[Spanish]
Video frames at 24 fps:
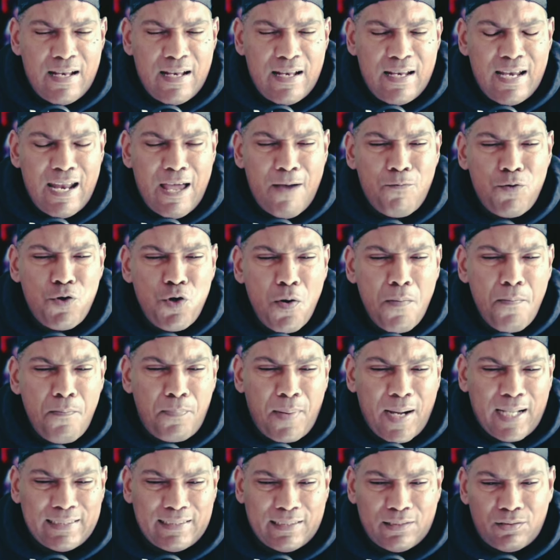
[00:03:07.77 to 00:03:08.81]
la vio
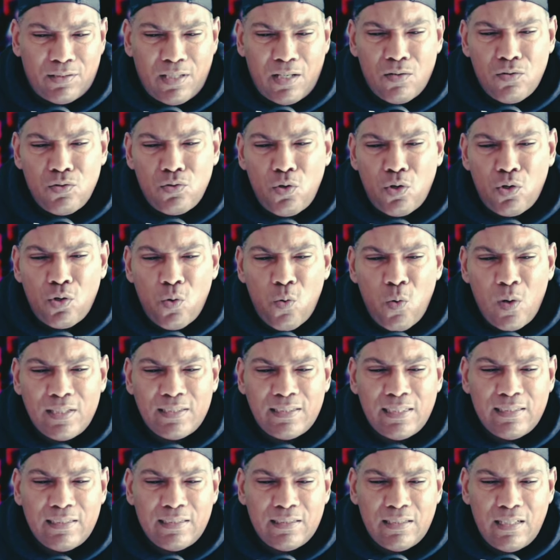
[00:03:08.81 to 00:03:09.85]
empate, o sea, uno de los
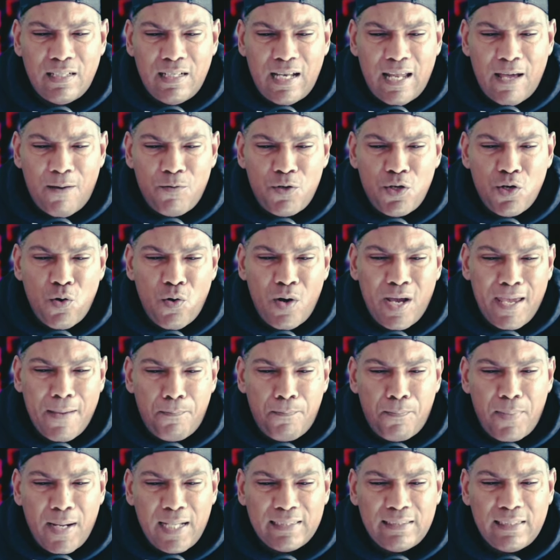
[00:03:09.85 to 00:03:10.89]
jueces la vio
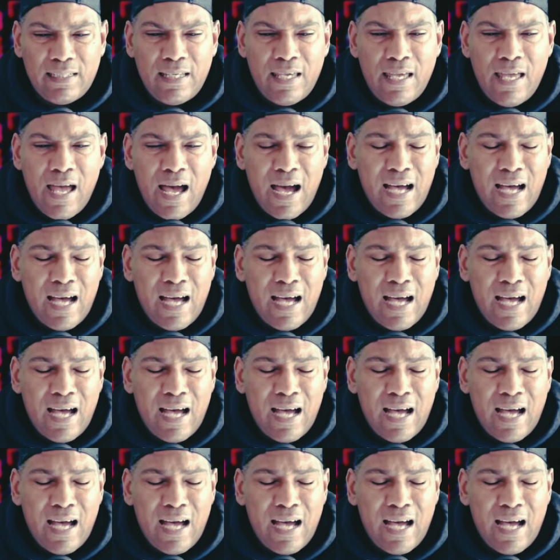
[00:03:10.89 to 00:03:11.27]
empate